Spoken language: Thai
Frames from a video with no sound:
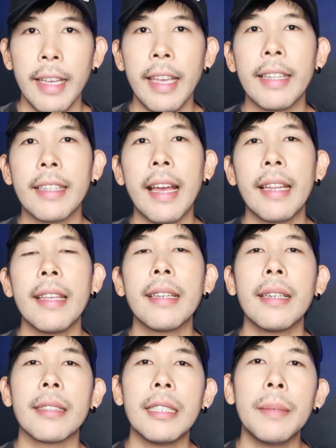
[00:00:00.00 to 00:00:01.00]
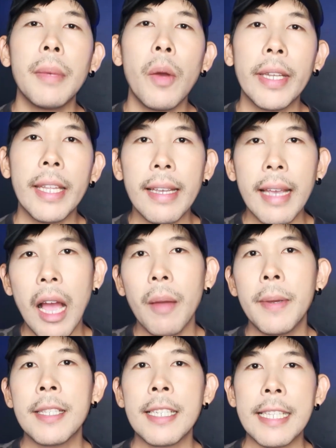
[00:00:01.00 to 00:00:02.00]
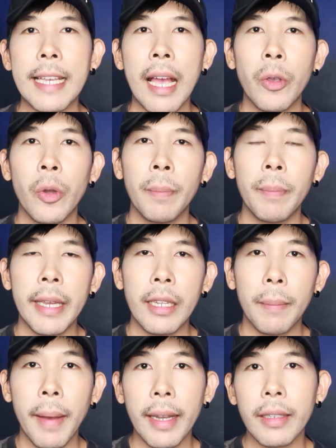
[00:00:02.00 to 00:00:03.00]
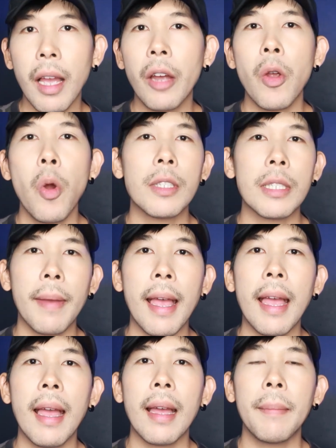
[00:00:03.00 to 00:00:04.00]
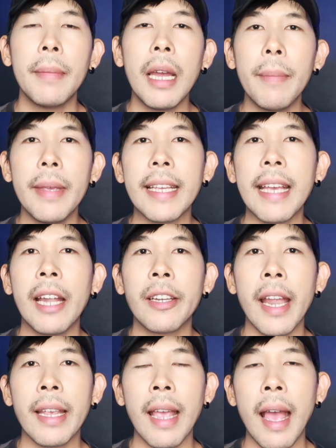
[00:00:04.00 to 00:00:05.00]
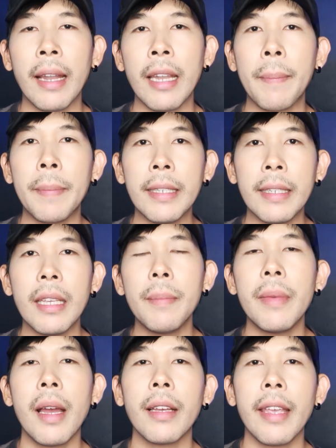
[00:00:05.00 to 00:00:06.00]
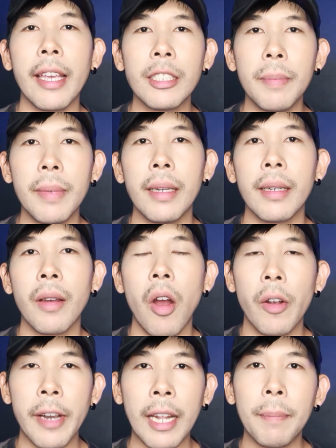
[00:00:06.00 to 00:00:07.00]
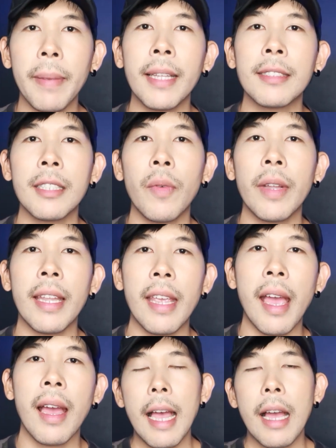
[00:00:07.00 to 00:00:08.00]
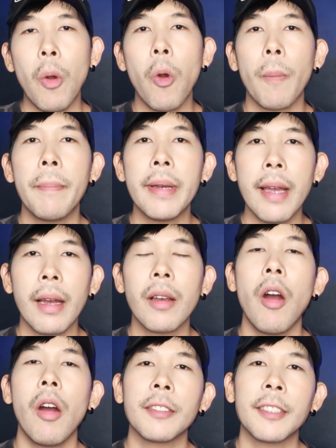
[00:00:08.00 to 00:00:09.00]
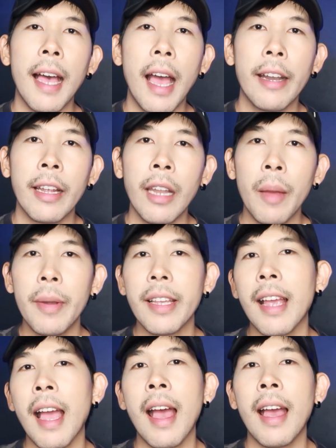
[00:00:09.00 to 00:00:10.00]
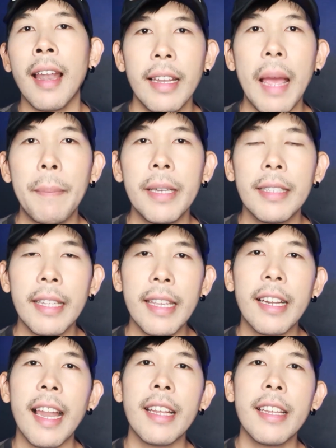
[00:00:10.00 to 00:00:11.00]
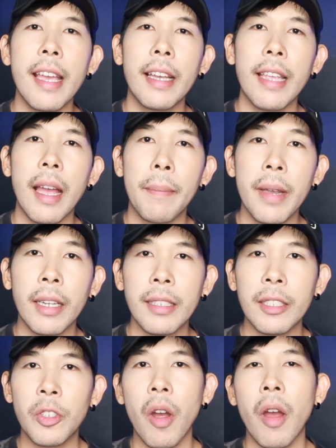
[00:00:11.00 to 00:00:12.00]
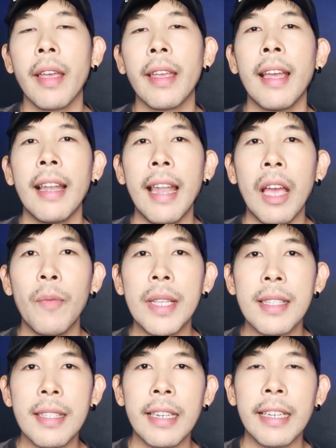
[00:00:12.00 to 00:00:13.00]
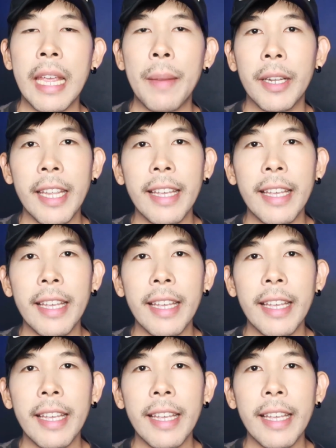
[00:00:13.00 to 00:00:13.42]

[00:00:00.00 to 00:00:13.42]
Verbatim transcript: เหตุการณ์นี้เกิดขึ้นเมื่อวันที่ 9 พฤศจิกายนปี 1965 เมื่อมีการรายงานในพื้นที่เมืองเคชเบิร์กของรัฐเพนซิลเวเนียจาก 6 เมืองของสหรัฐอเมริกา และพื้นที่ใกล้เคียงอย่างเมืองดีทรอยต์และวินเซอร์ในประ